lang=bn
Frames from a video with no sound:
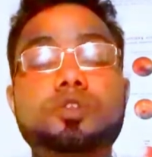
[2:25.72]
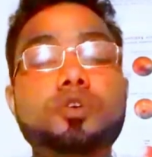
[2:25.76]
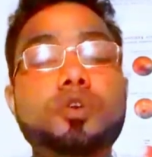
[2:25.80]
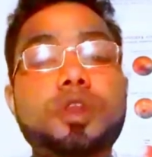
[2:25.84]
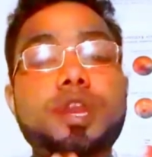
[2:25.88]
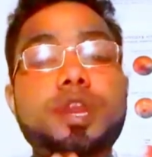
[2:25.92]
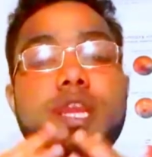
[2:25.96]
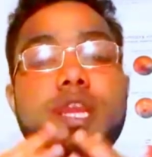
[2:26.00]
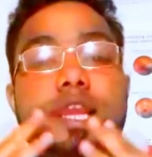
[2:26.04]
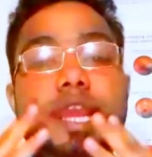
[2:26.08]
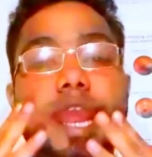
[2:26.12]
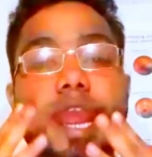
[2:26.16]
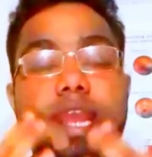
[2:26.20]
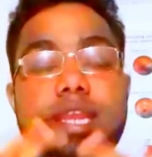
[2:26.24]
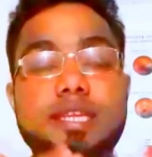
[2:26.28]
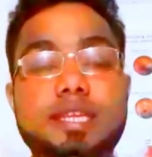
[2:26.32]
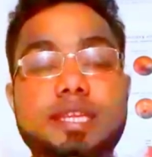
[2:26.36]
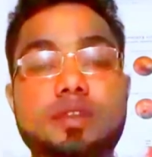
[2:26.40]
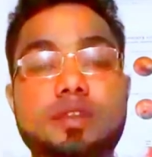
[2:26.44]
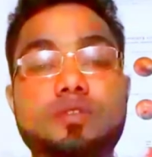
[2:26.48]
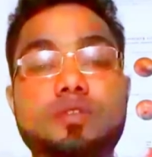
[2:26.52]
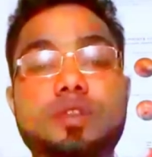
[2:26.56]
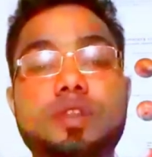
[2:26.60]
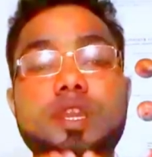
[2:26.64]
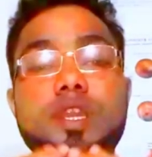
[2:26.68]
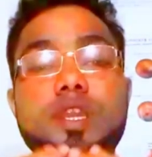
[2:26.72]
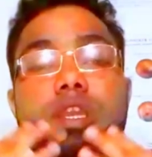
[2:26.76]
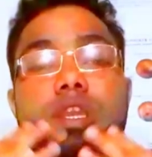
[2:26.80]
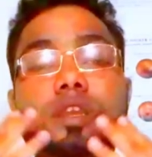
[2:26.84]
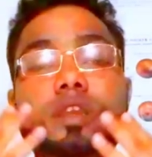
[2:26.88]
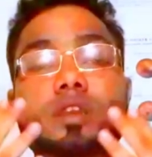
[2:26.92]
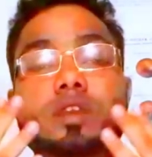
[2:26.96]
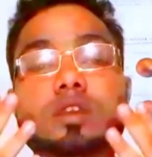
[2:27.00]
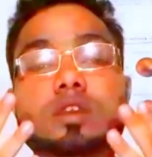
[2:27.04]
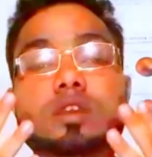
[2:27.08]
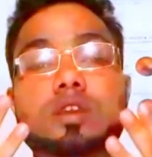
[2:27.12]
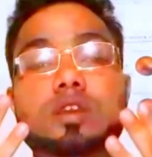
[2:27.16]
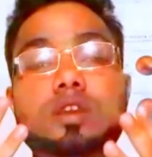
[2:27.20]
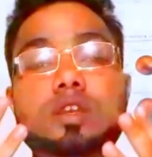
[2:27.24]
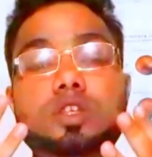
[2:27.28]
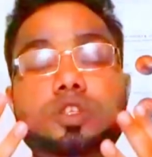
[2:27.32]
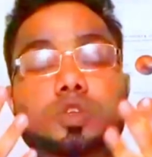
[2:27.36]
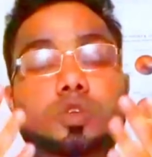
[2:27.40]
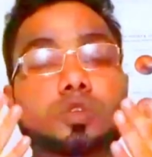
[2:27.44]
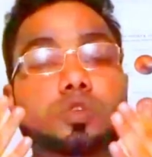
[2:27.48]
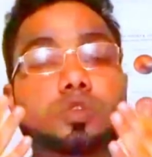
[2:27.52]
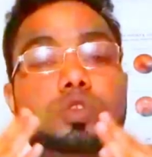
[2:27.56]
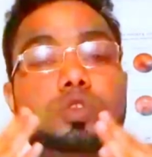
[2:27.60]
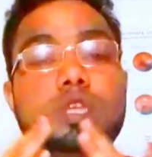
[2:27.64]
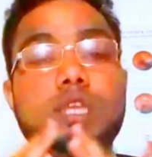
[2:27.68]
দৈনিক একটা করে
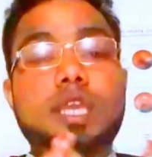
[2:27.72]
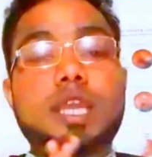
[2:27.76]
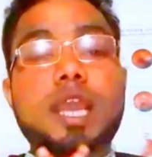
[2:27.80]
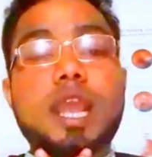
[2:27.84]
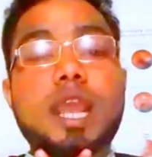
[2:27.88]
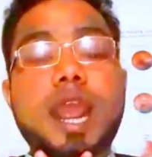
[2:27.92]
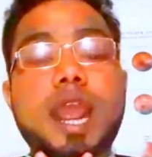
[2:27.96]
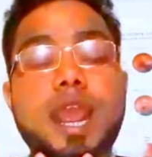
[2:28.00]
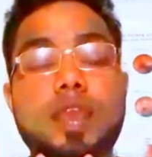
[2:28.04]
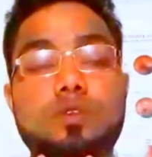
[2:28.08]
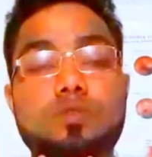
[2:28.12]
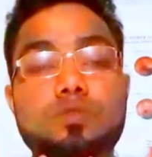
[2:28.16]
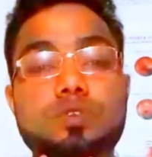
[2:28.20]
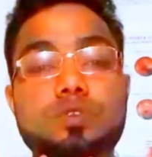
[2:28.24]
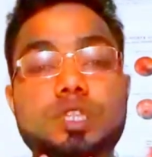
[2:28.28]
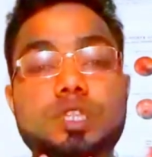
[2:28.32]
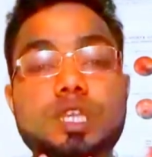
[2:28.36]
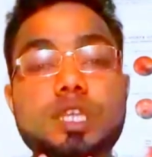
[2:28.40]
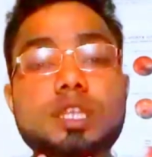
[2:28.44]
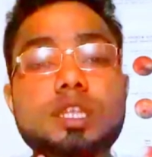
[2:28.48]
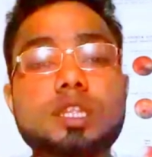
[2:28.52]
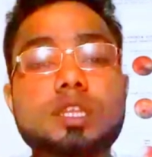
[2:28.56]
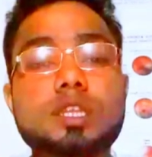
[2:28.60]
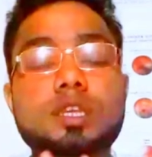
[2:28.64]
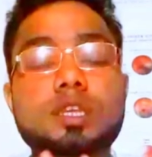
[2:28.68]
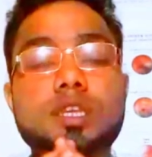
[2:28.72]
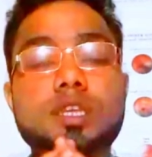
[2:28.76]
চোদ্দো থেকে একুশ দিন